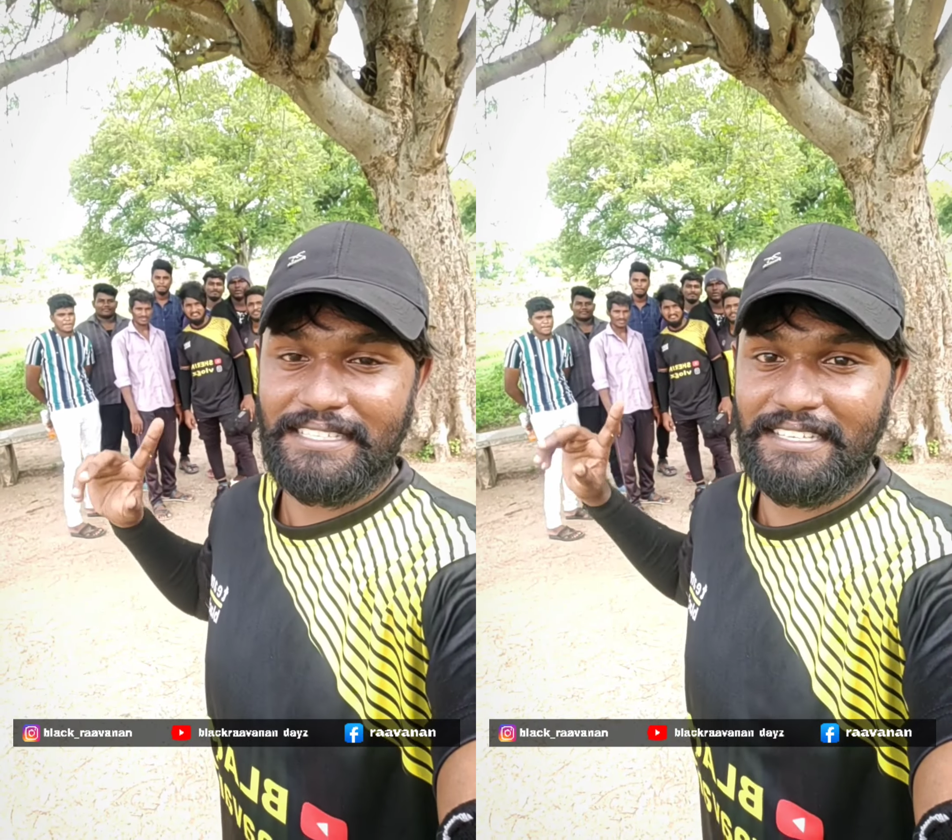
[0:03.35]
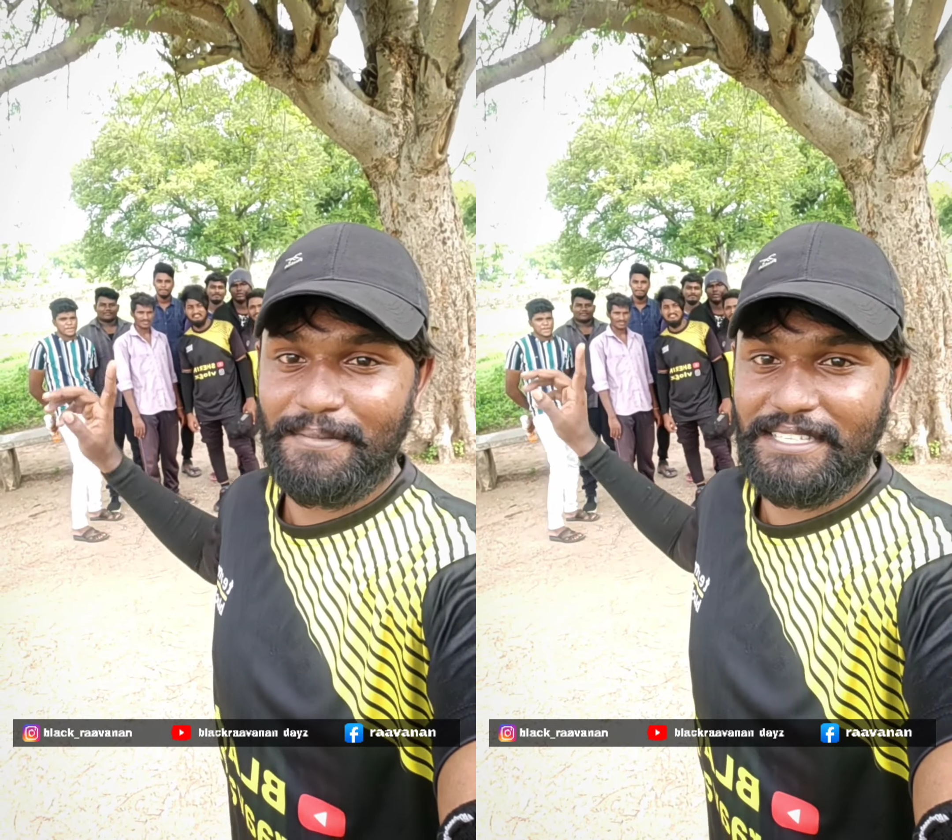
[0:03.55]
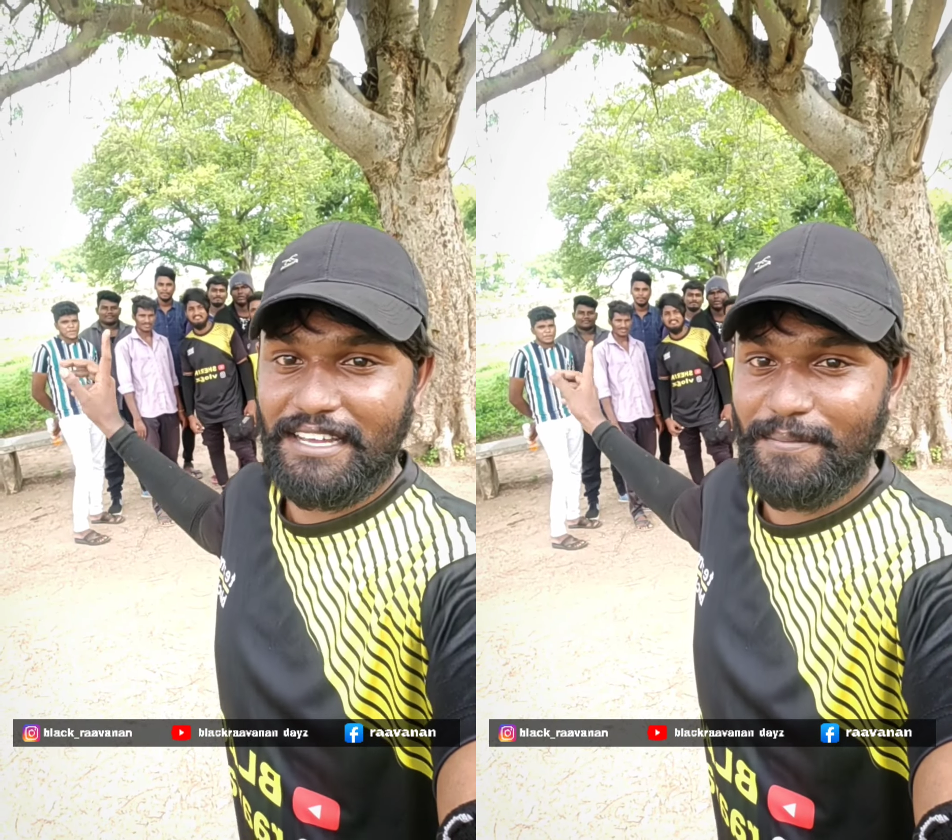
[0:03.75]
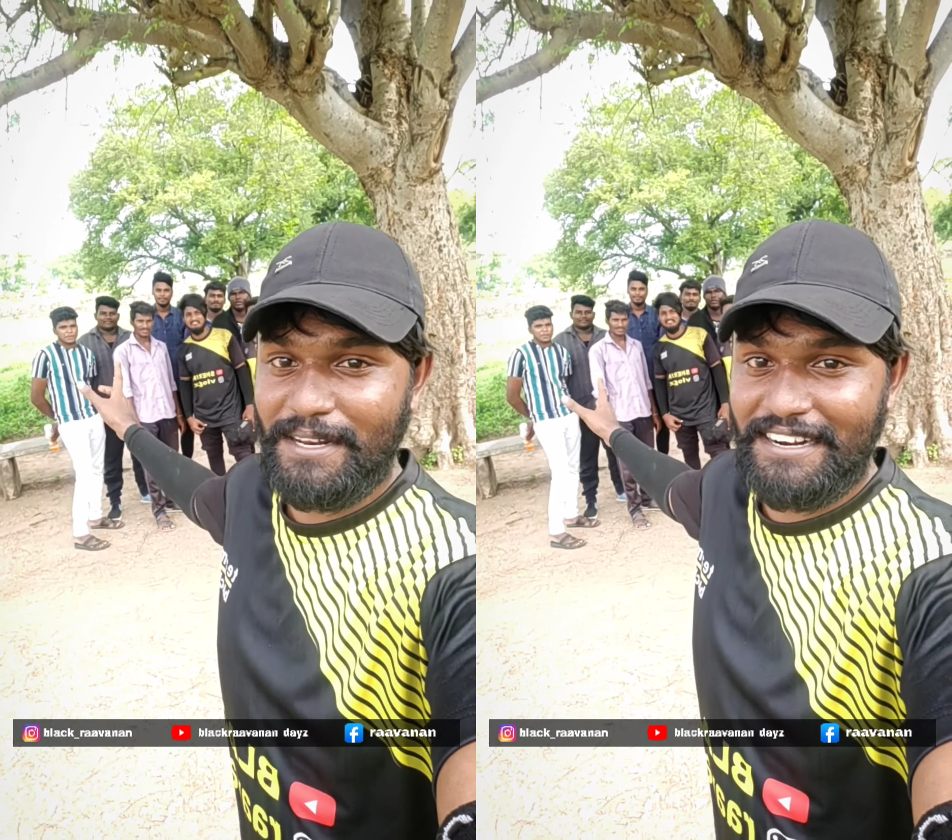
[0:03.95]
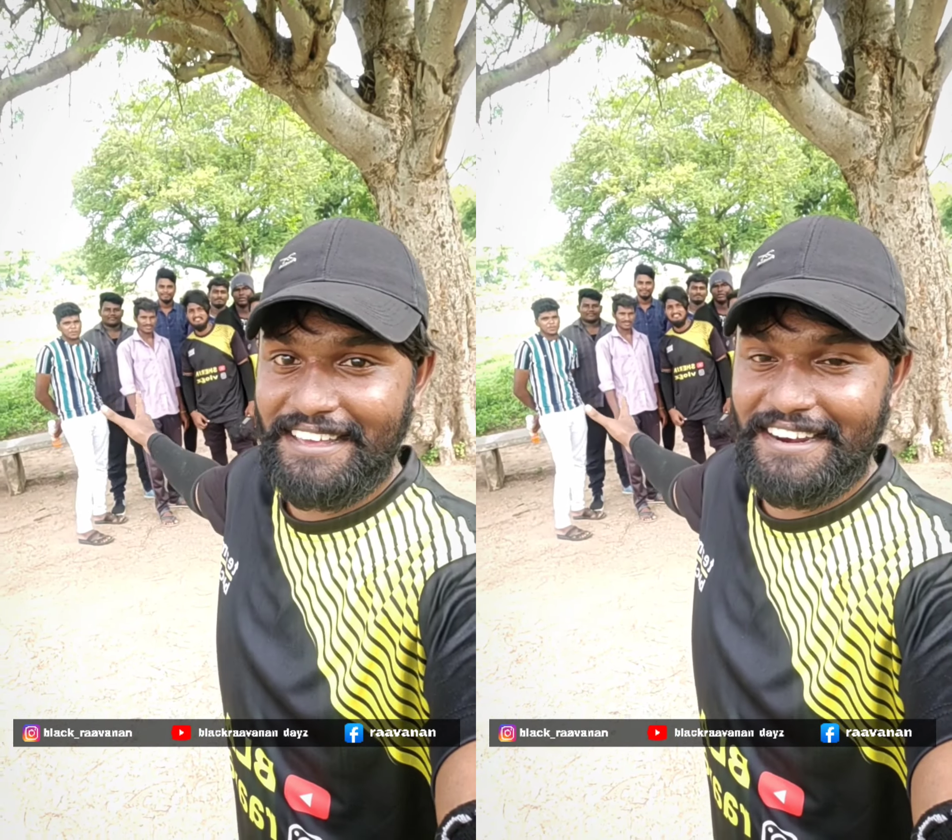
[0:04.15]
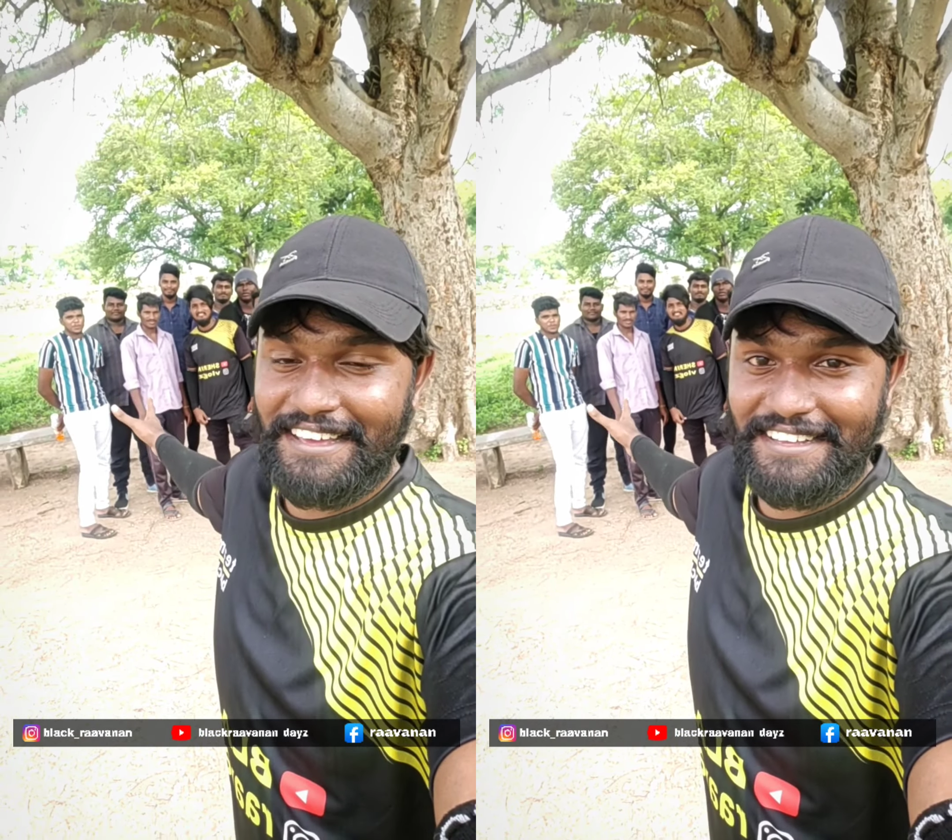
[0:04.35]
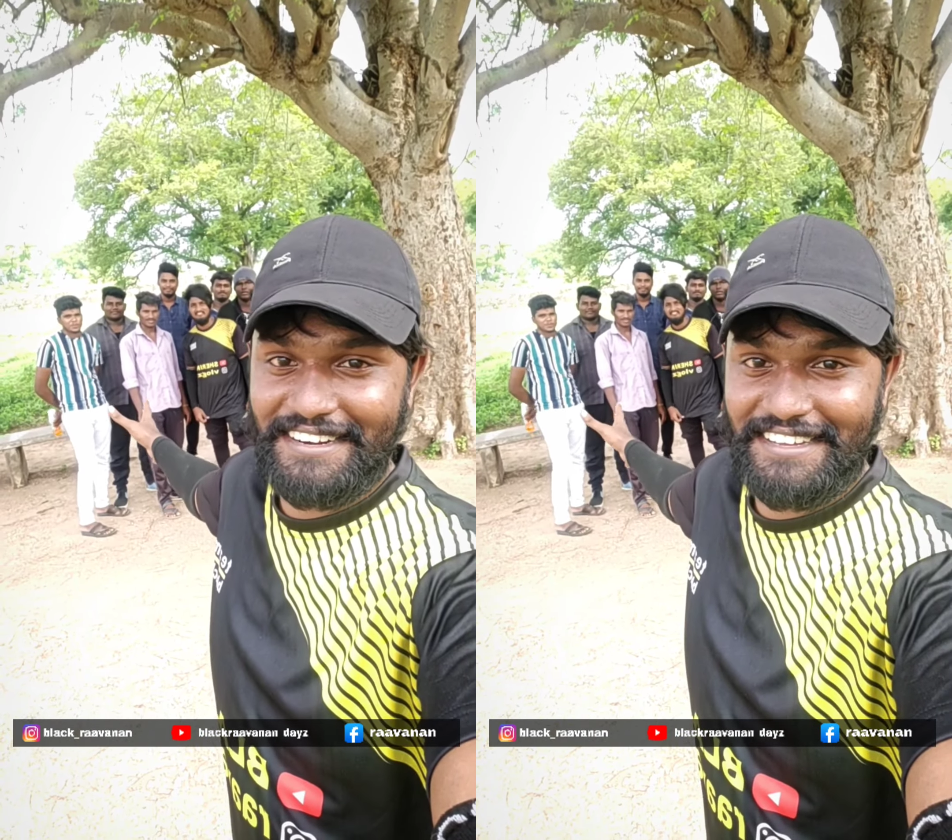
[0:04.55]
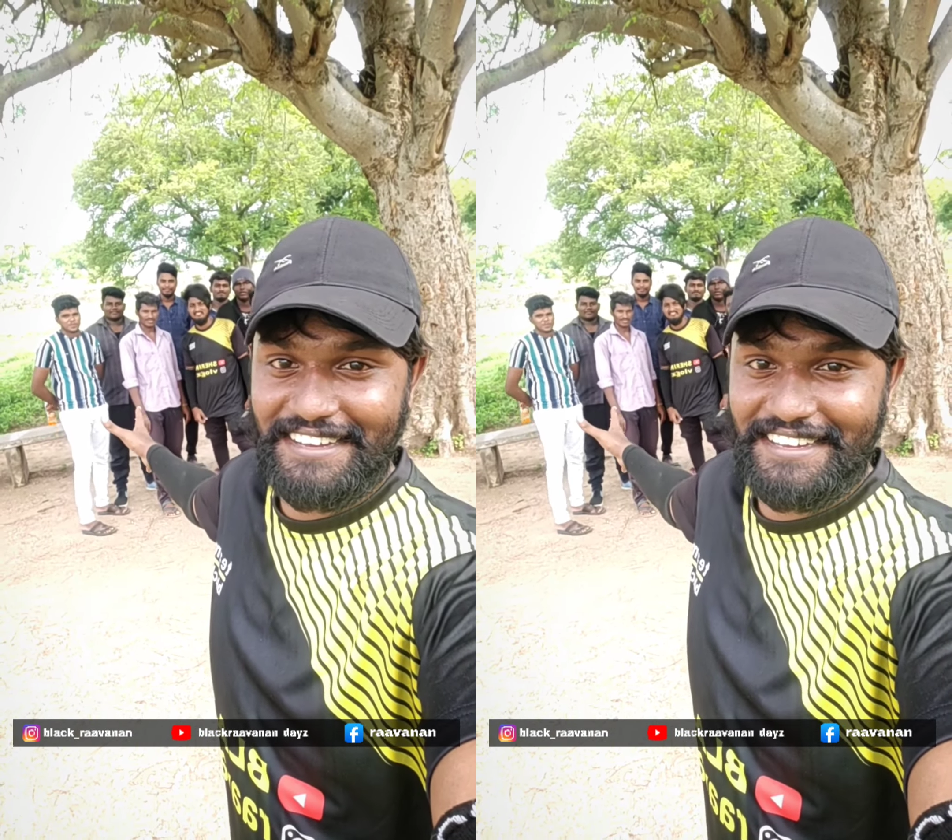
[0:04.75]
வந்து நம்ம நண்பர்கள்
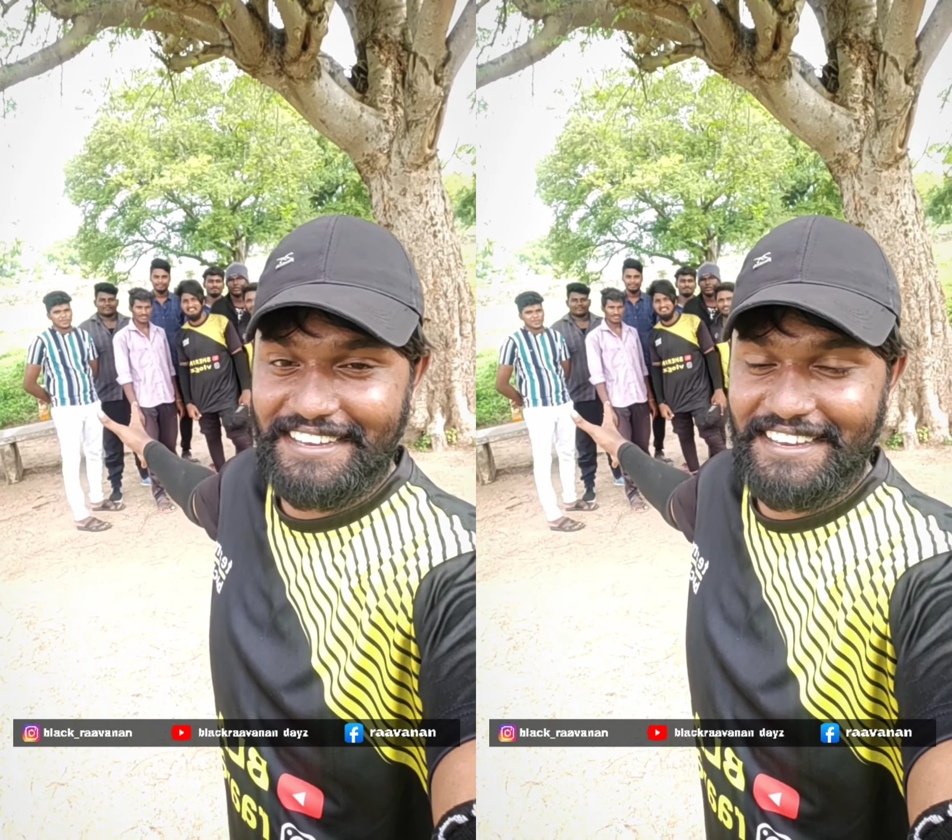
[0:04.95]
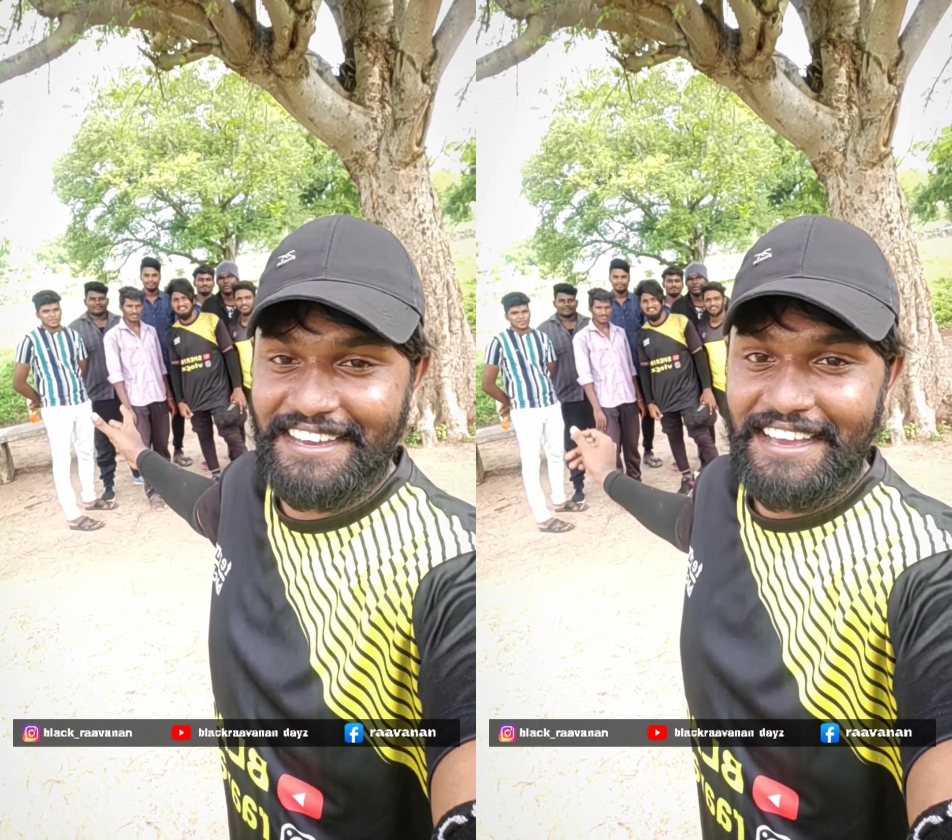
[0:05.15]
எல்லாரும் இருக்காங்க